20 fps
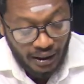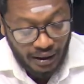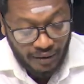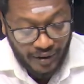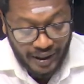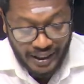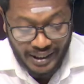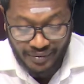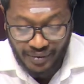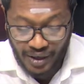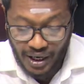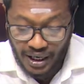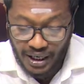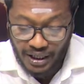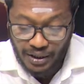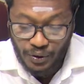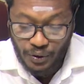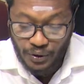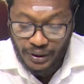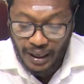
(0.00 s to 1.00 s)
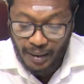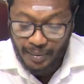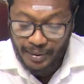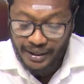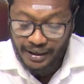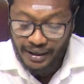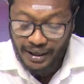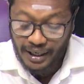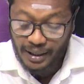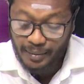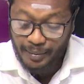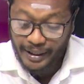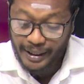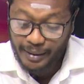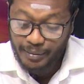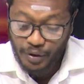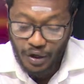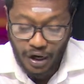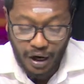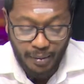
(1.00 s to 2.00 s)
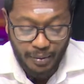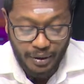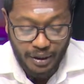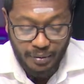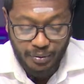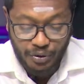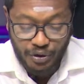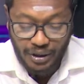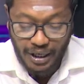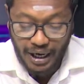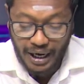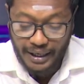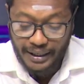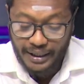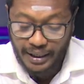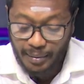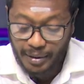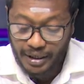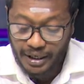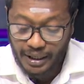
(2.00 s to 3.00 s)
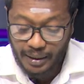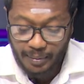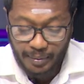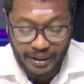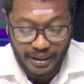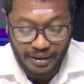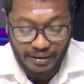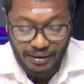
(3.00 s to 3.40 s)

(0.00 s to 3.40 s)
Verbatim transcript: வட்டுவாக காரைக்கால் கோட்டாபய கடற்படை முகாமுக்கு முன் காணி அபகரிப்பை